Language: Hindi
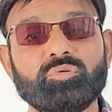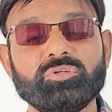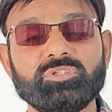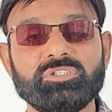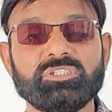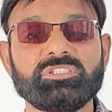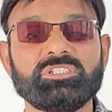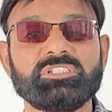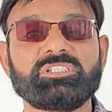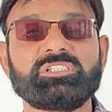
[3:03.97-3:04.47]
कोई
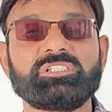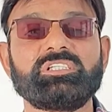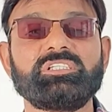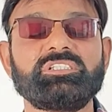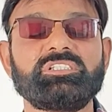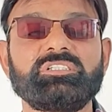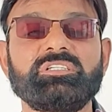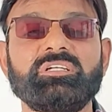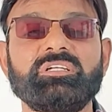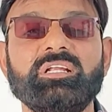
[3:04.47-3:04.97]
जज ऐसा
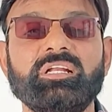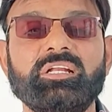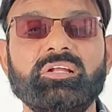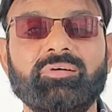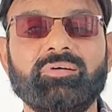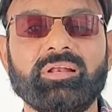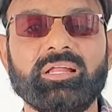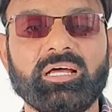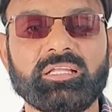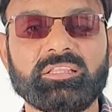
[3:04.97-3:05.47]
डिसीजन लेने
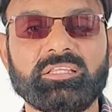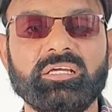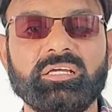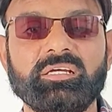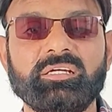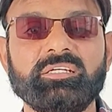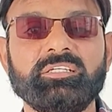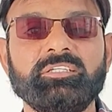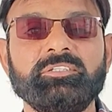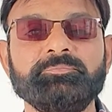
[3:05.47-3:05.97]
वाले आते
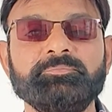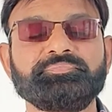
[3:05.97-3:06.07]
हैं